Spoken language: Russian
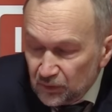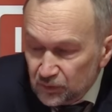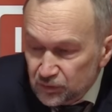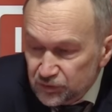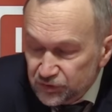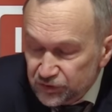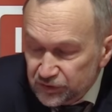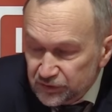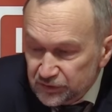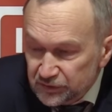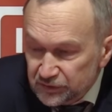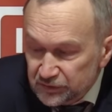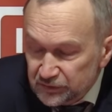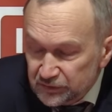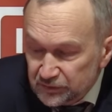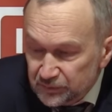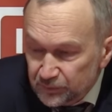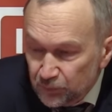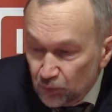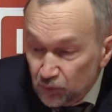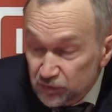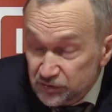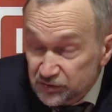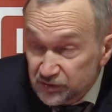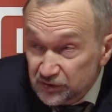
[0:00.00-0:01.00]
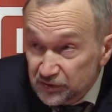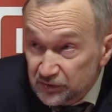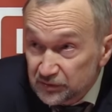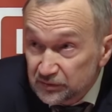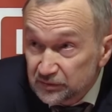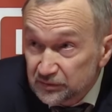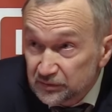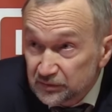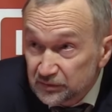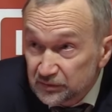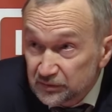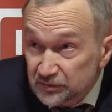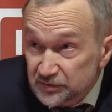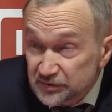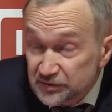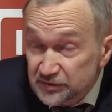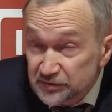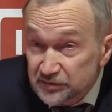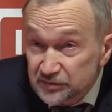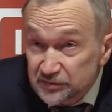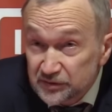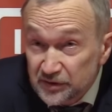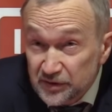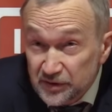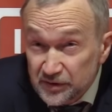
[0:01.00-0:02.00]
уже после
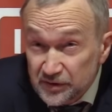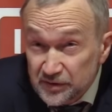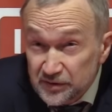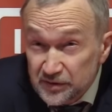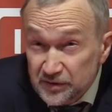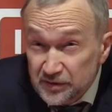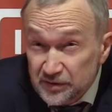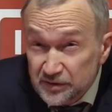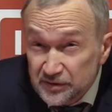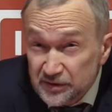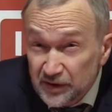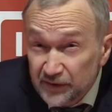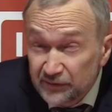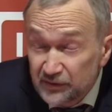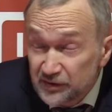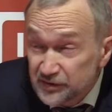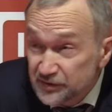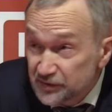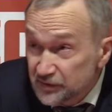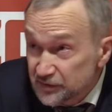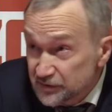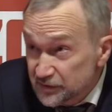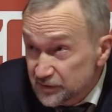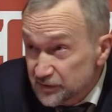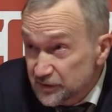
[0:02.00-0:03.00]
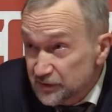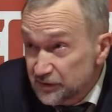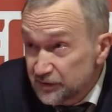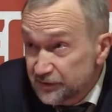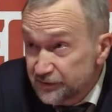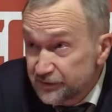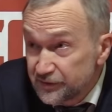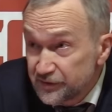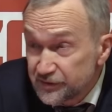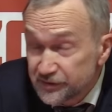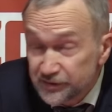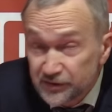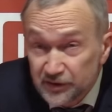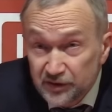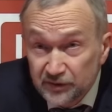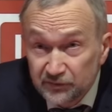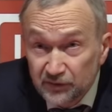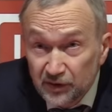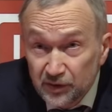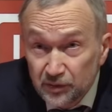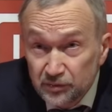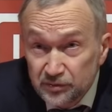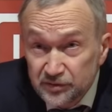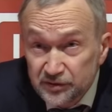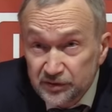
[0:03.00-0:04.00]
э, Советской социалистической
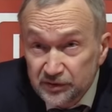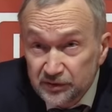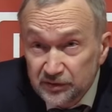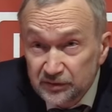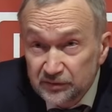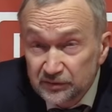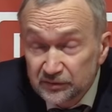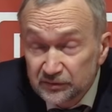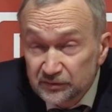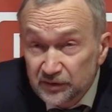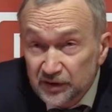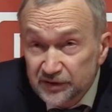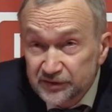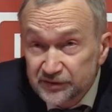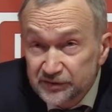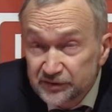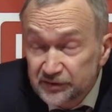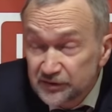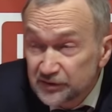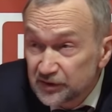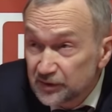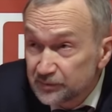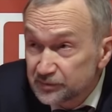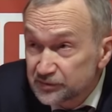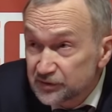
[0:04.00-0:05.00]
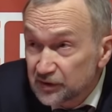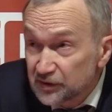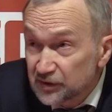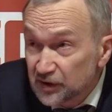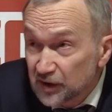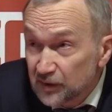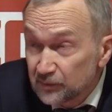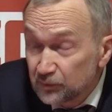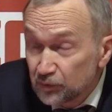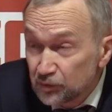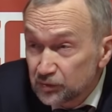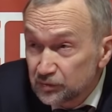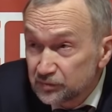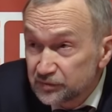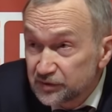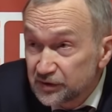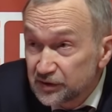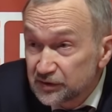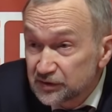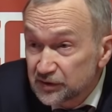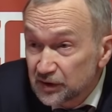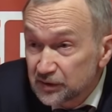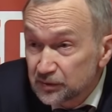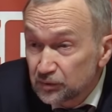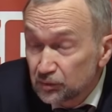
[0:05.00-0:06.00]
революции в России написал работу
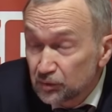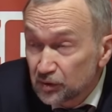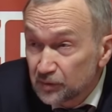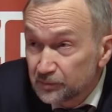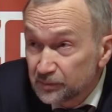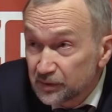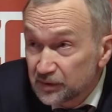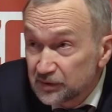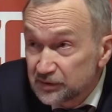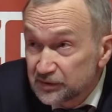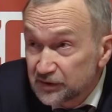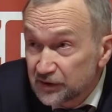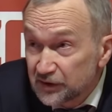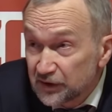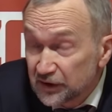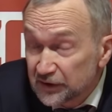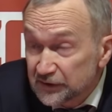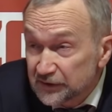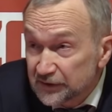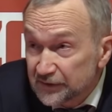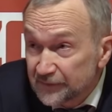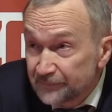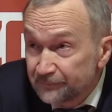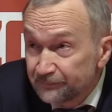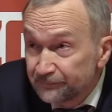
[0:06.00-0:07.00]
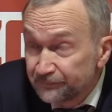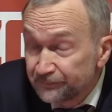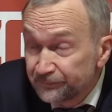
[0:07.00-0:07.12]
«Диктатура пролетариата».